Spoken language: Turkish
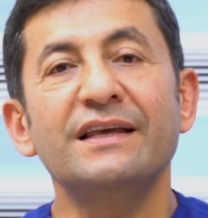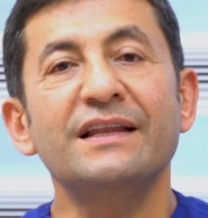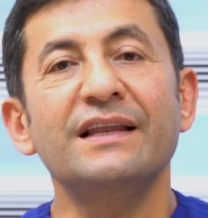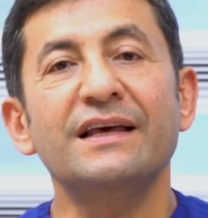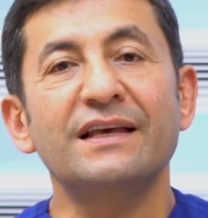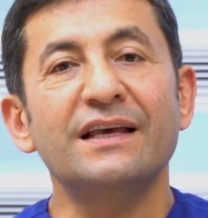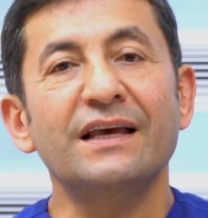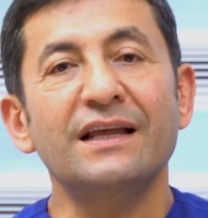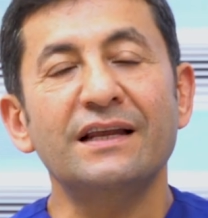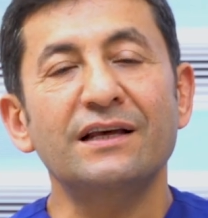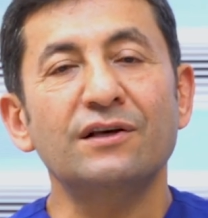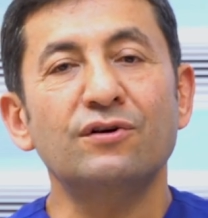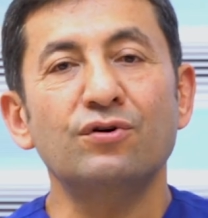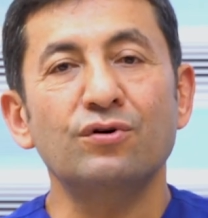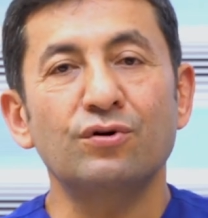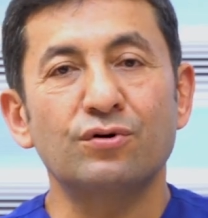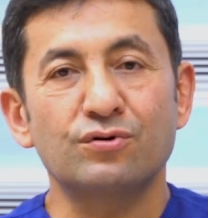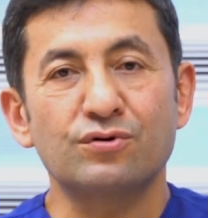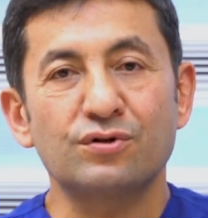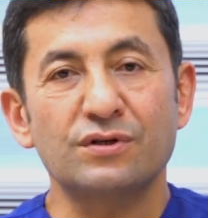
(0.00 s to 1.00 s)
Yine
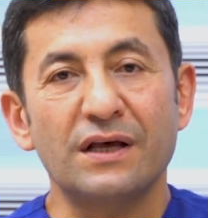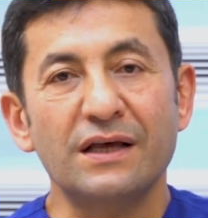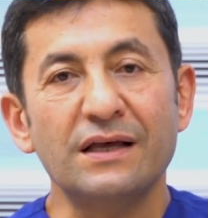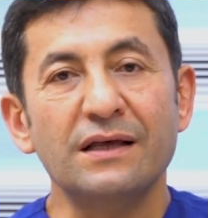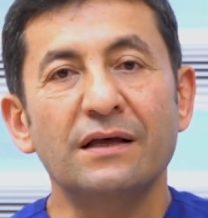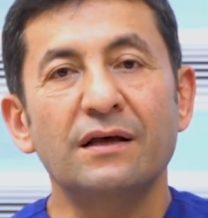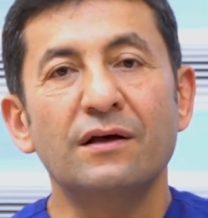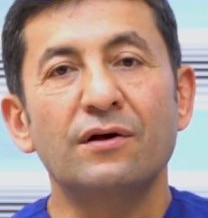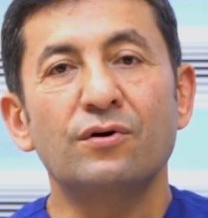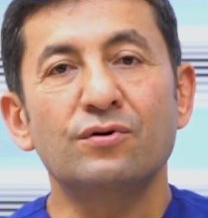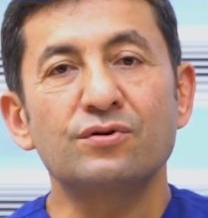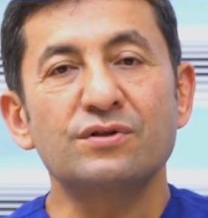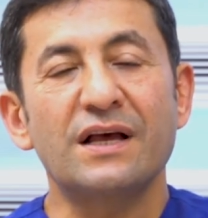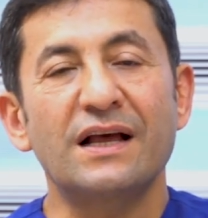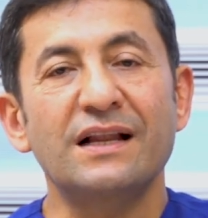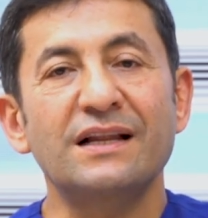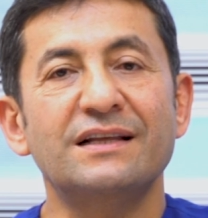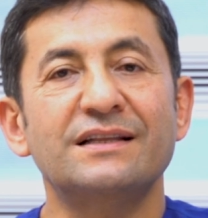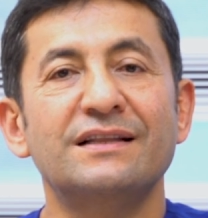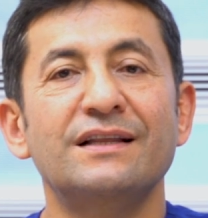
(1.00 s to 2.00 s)
gerekiyorsa
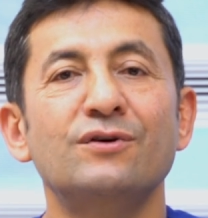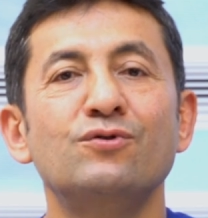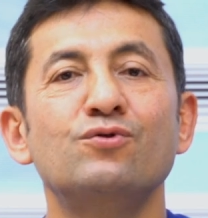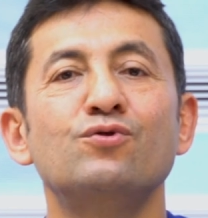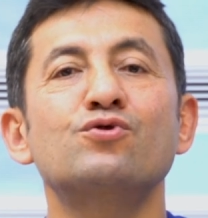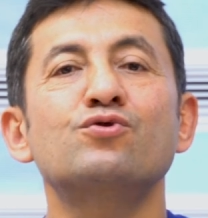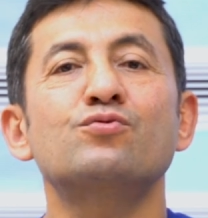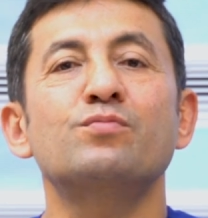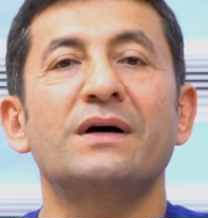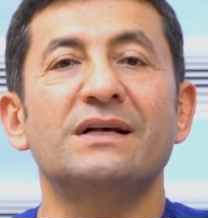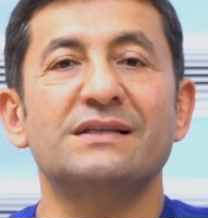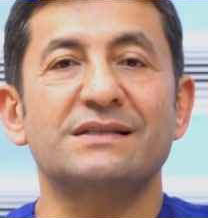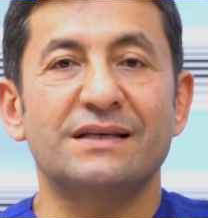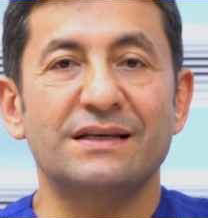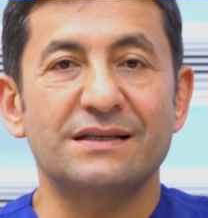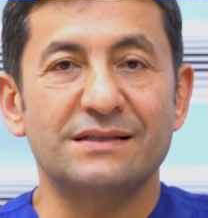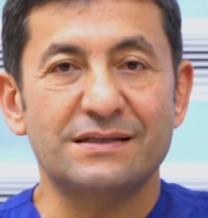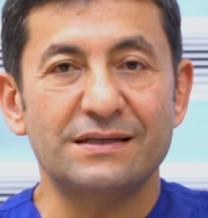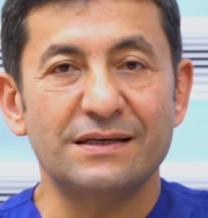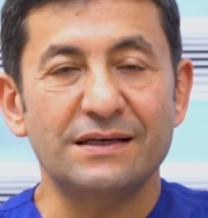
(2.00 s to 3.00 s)
özellikle yüz
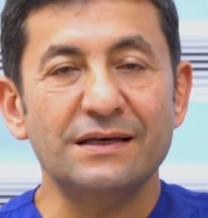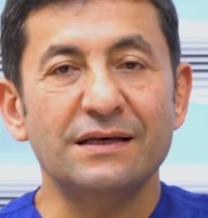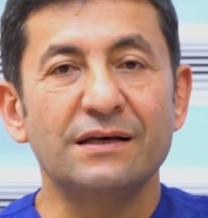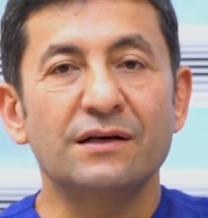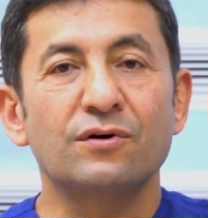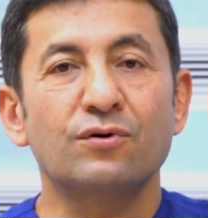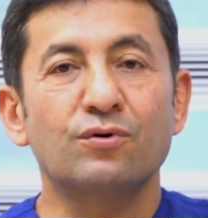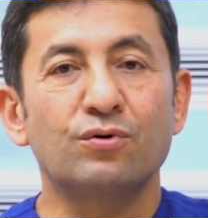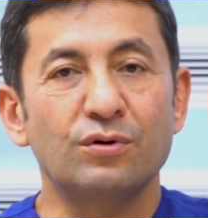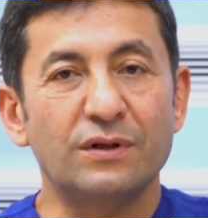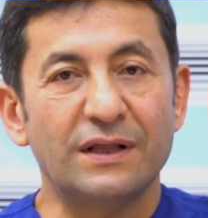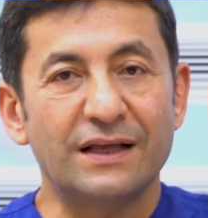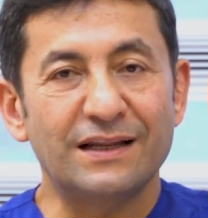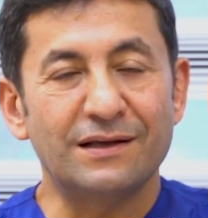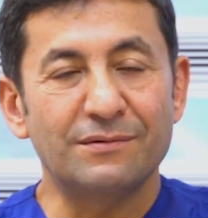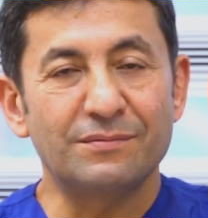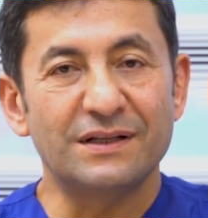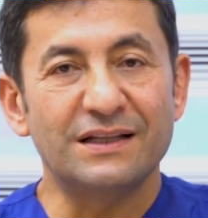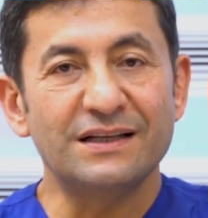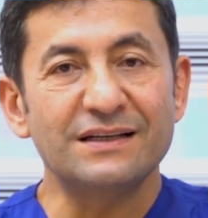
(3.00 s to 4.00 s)
maskesi
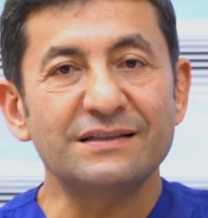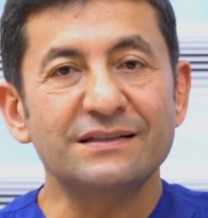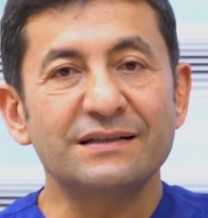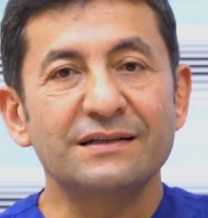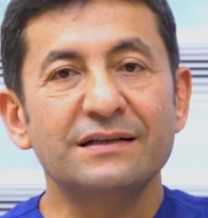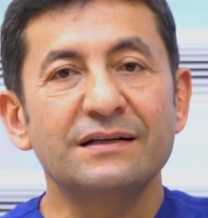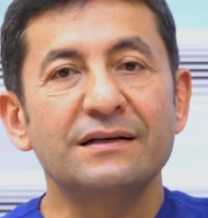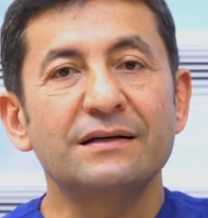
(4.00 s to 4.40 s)
kullanabilir.